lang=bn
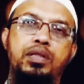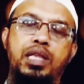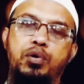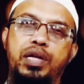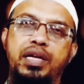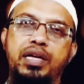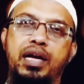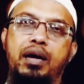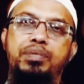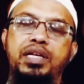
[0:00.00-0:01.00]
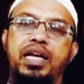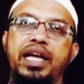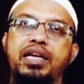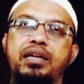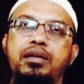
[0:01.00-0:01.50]
তাহলে আপনি
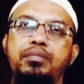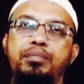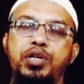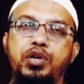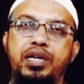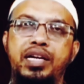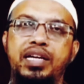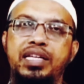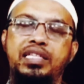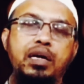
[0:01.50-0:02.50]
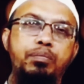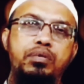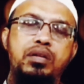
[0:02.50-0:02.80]
এই বিষয়টাকে চা